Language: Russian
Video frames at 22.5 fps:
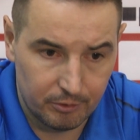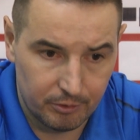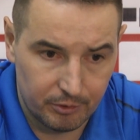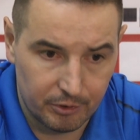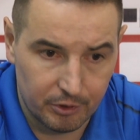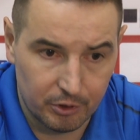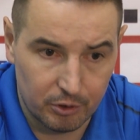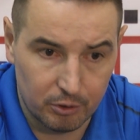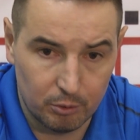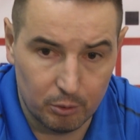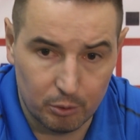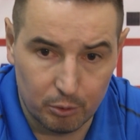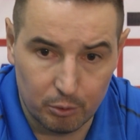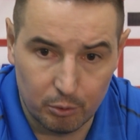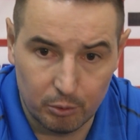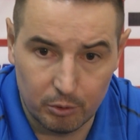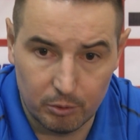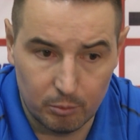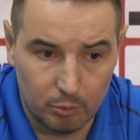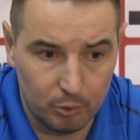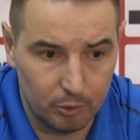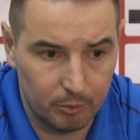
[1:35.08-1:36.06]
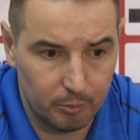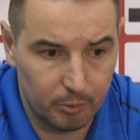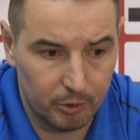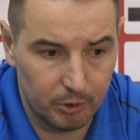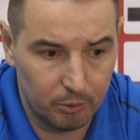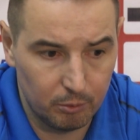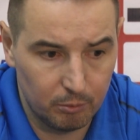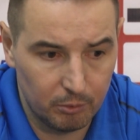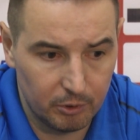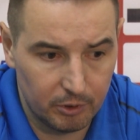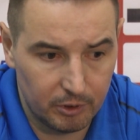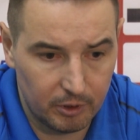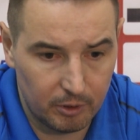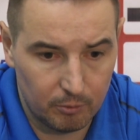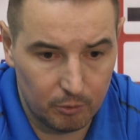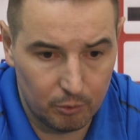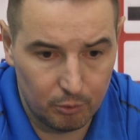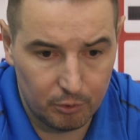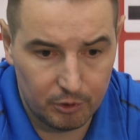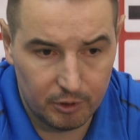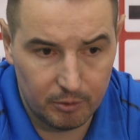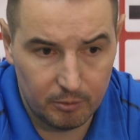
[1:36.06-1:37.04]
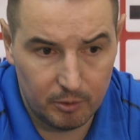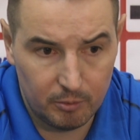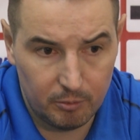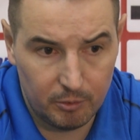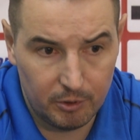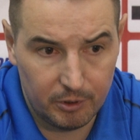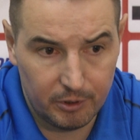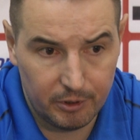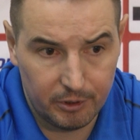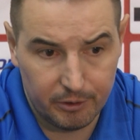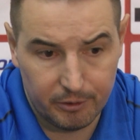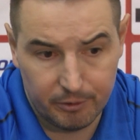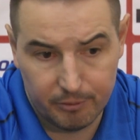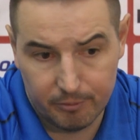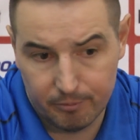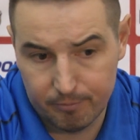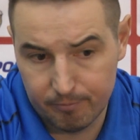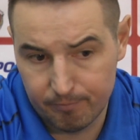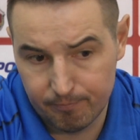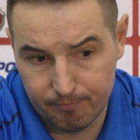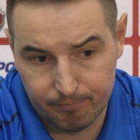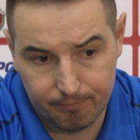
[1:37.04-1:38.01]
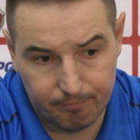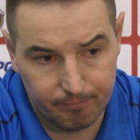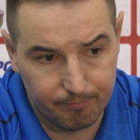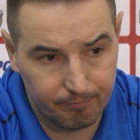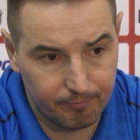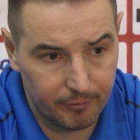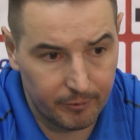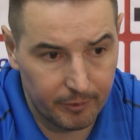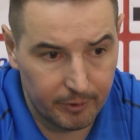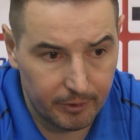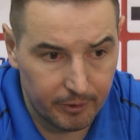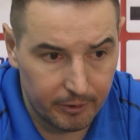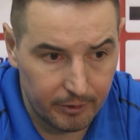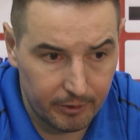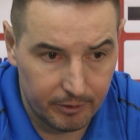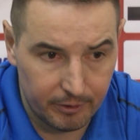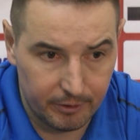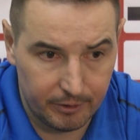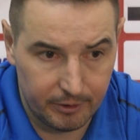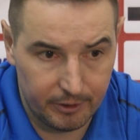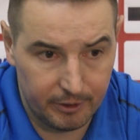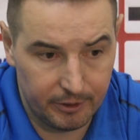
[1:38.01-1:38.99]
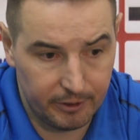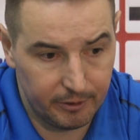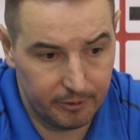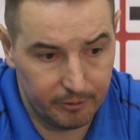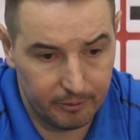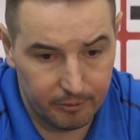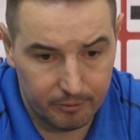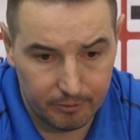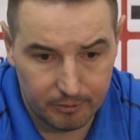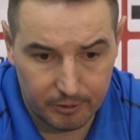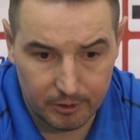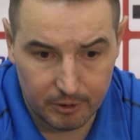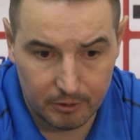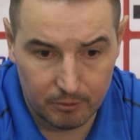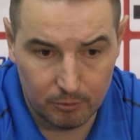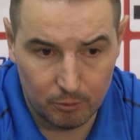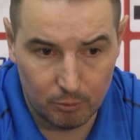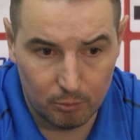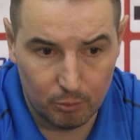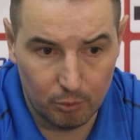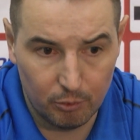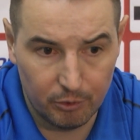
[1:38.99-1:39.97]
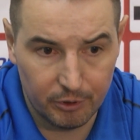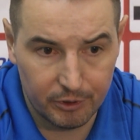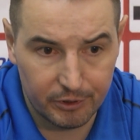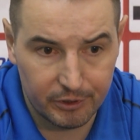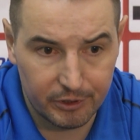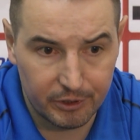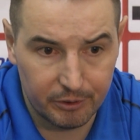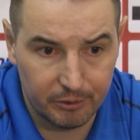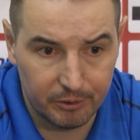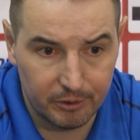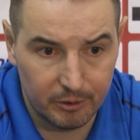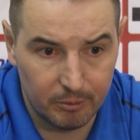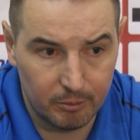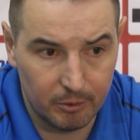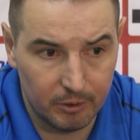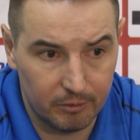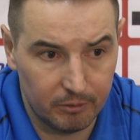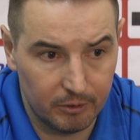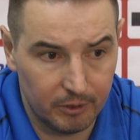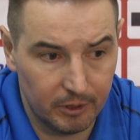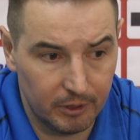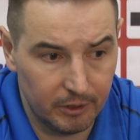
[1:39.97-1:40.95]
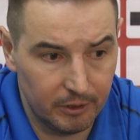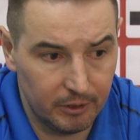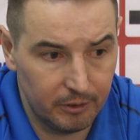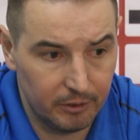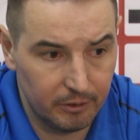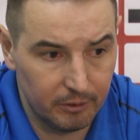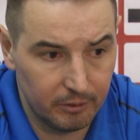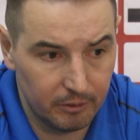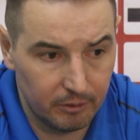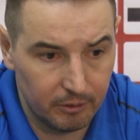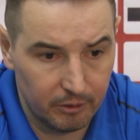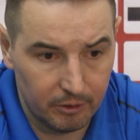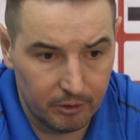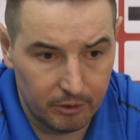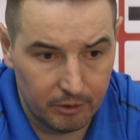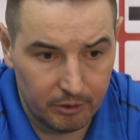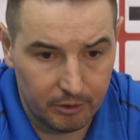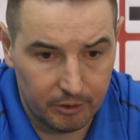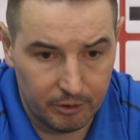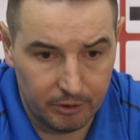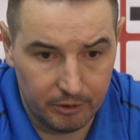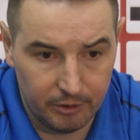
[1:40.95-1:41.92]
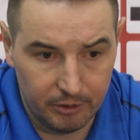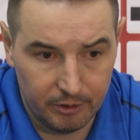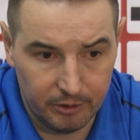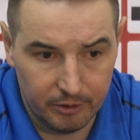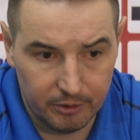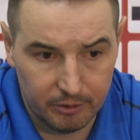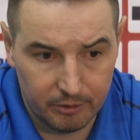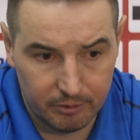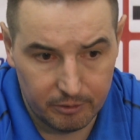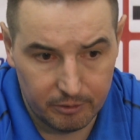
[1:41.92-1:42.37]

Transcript: тяжело что-то будет придумать нам, но тем не менее я все равно буду настраивать ребят выходить и